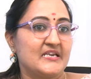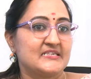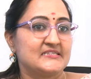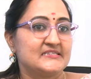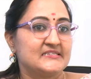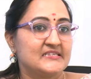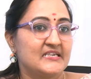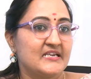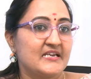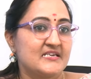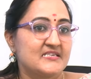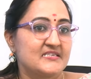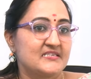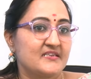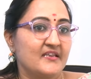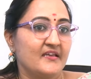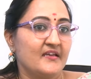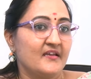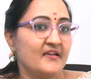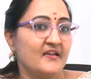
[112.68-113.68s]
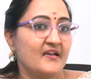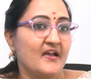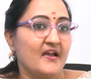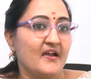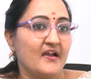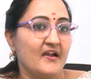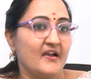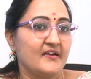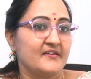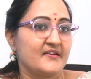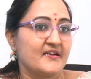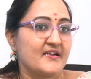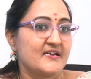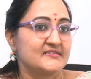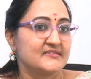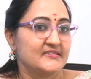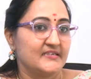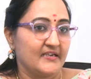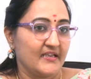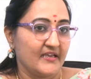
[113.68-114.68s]
ఎస్సీ ఎస్టీ
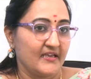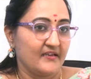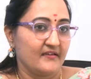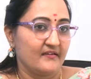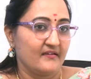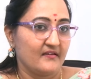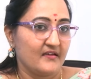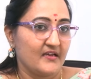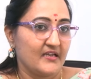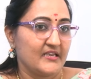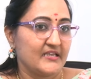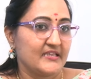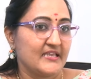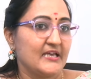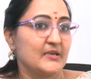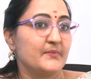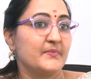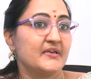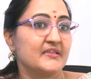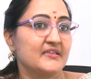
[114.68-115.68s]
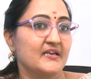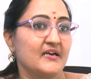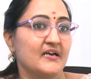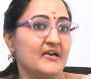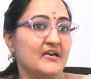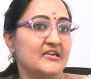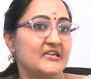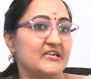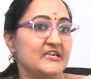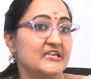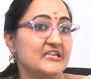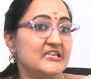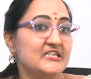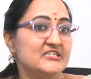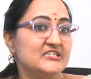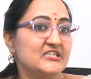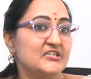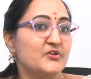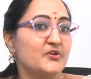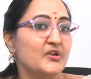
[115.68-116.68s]
అట్రాసిటీ అనే దాని మీద
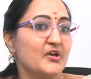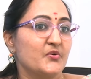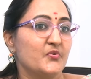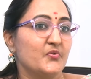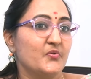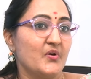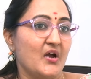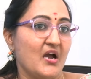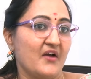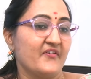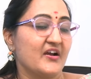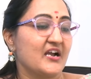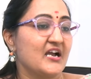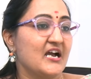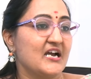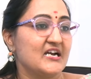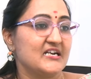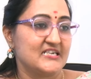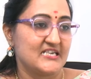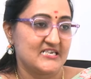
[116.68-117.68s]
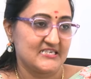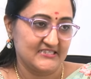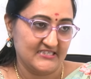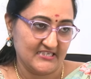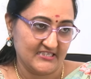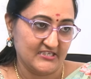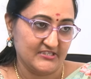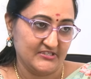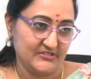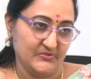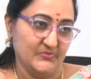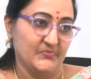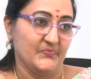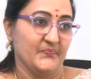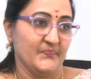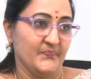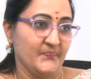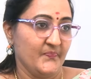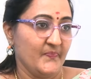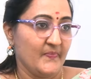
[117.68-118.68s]
గిరిజనులకు అవగాహన సదస్సు
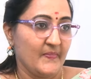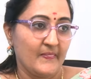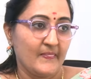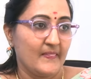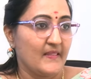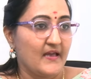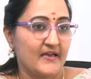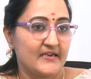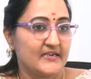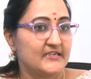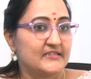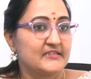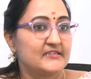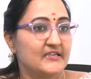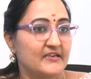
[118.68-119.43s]
అనేది